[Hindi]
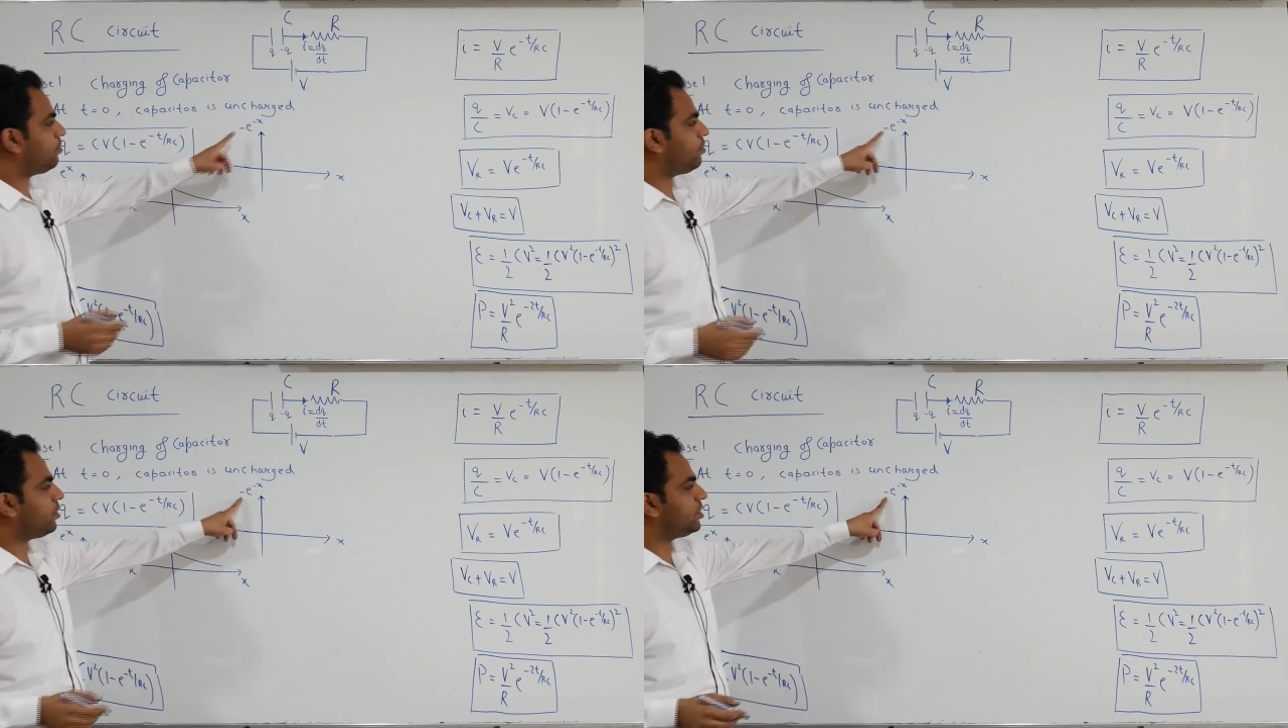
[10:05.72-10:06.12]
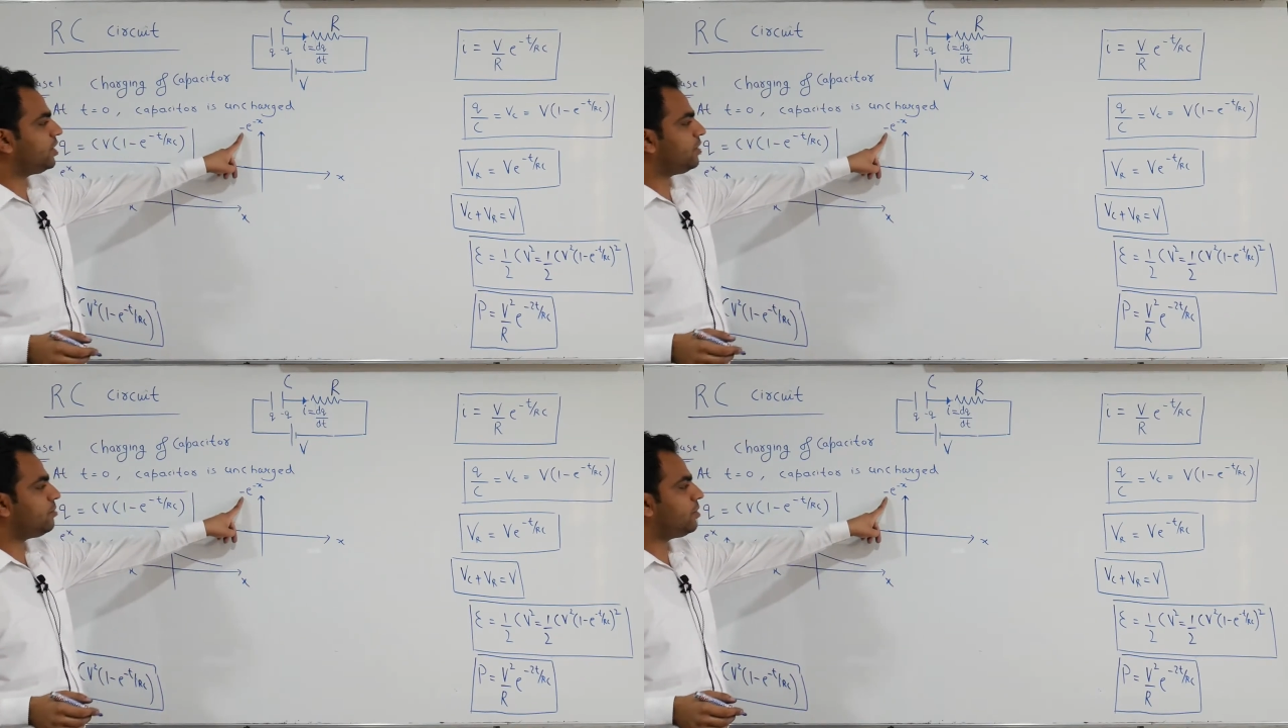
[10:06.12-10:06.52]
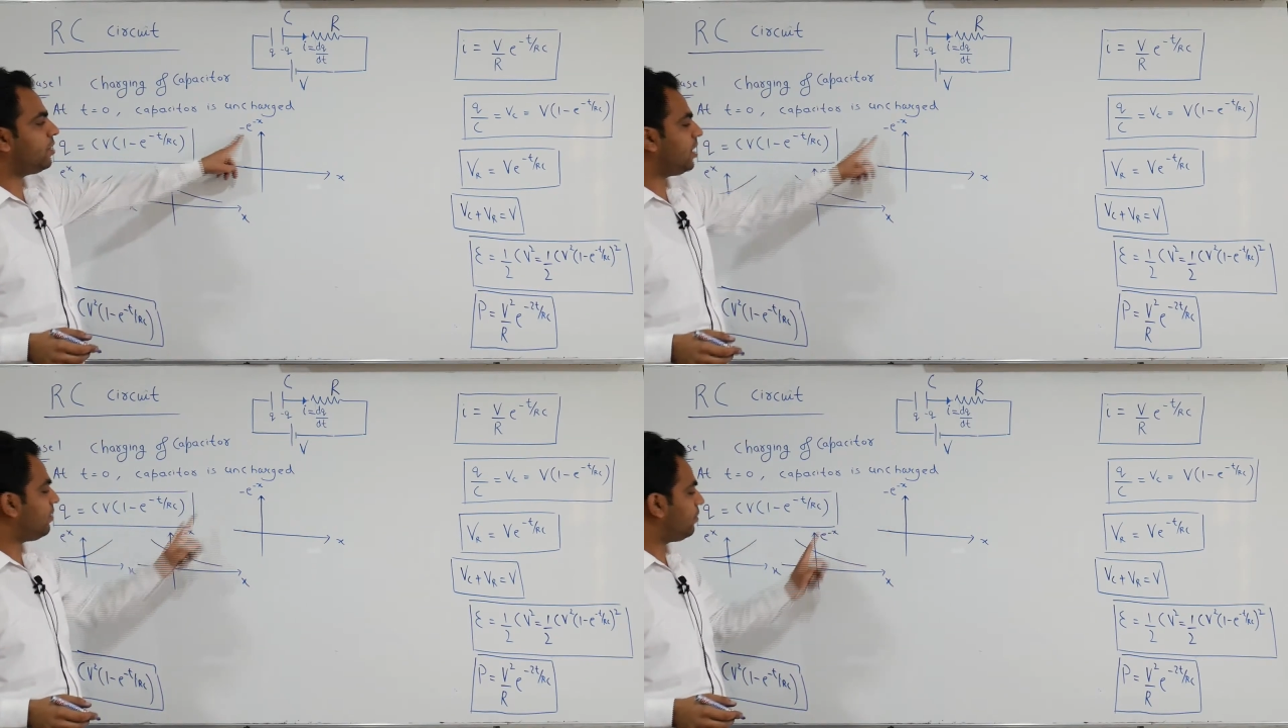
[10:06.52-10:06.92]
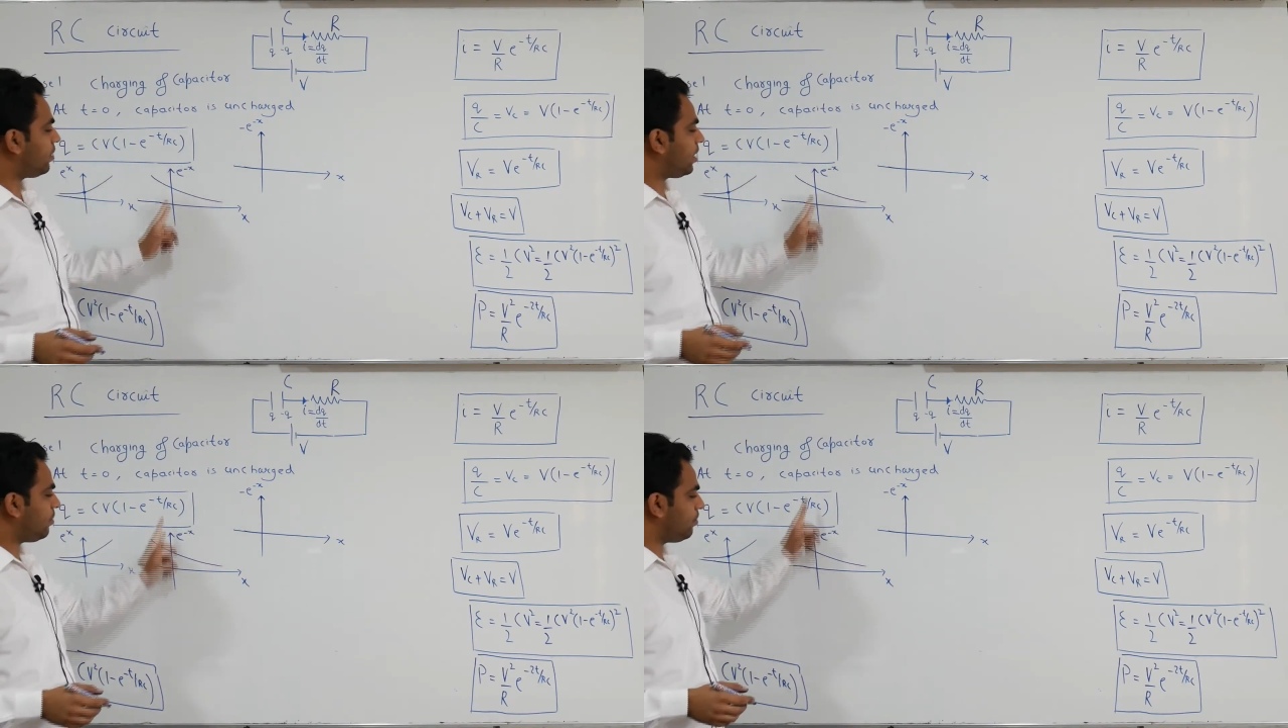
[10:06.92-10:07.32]
पॉजिटिव में हो रहा है वो
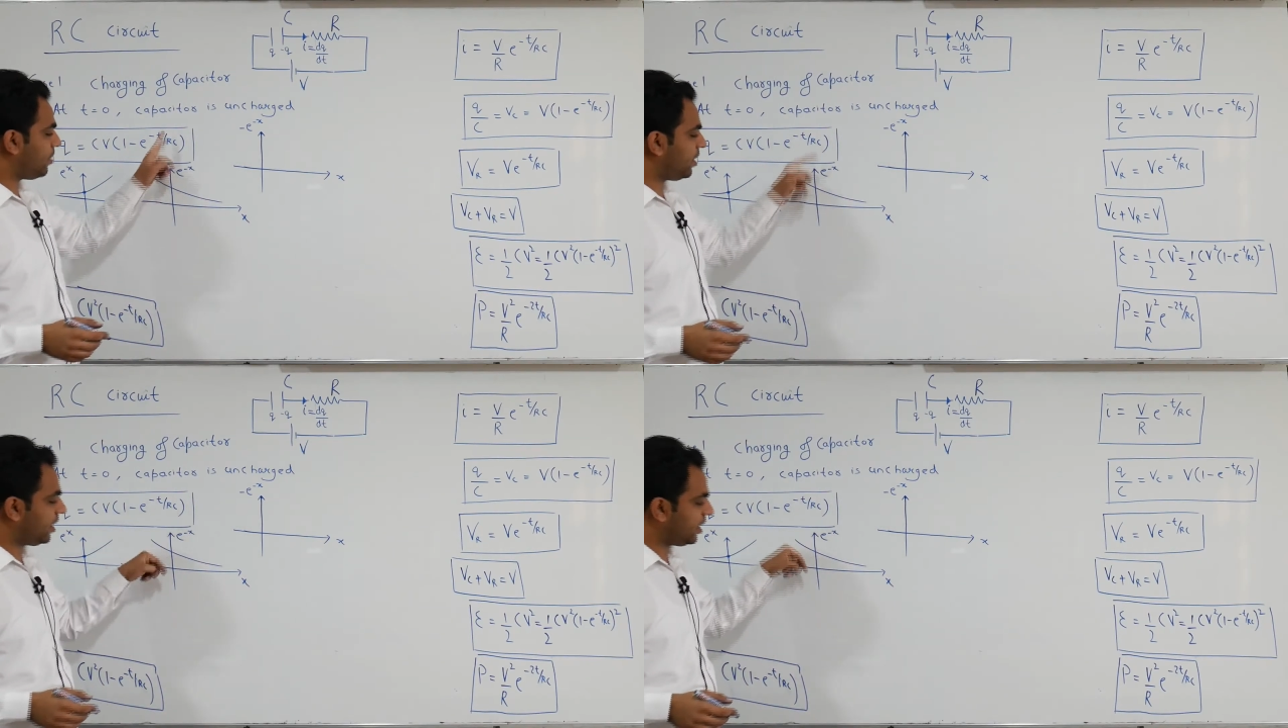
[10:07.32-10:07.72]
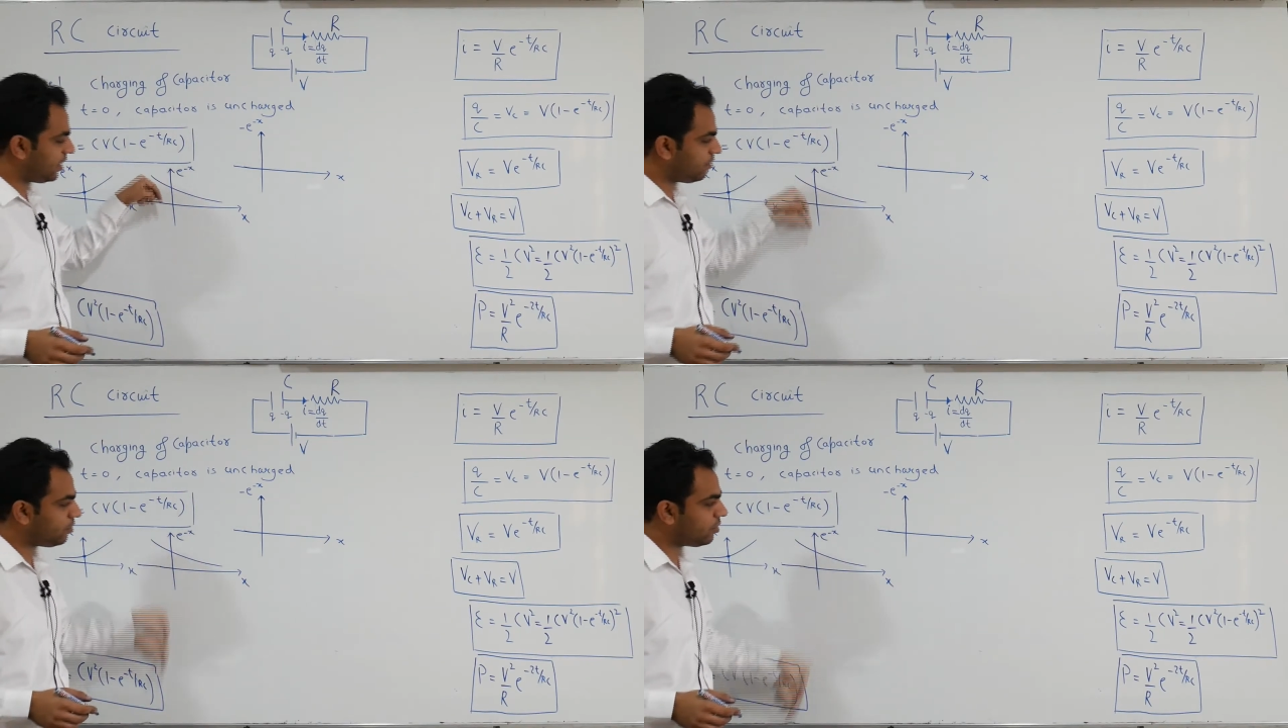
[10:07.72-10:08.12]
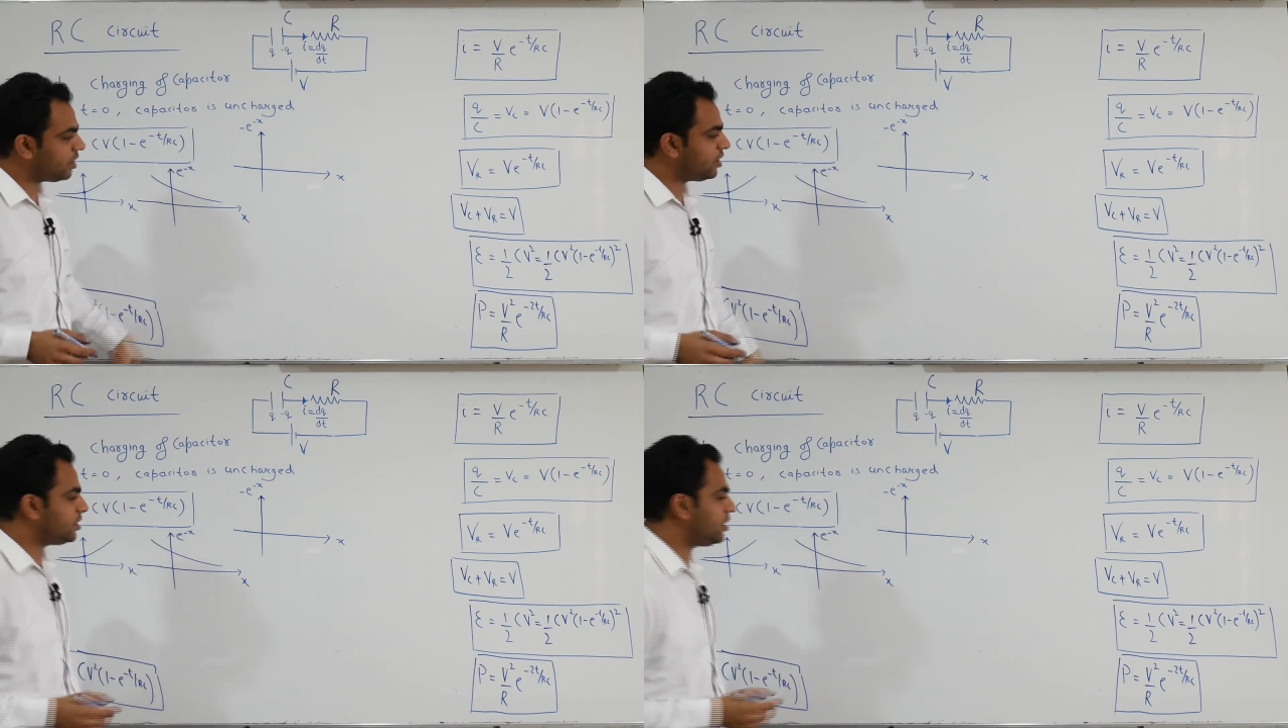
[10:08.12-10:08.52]
काम ऊपर नेगेटिव में होगा नीचे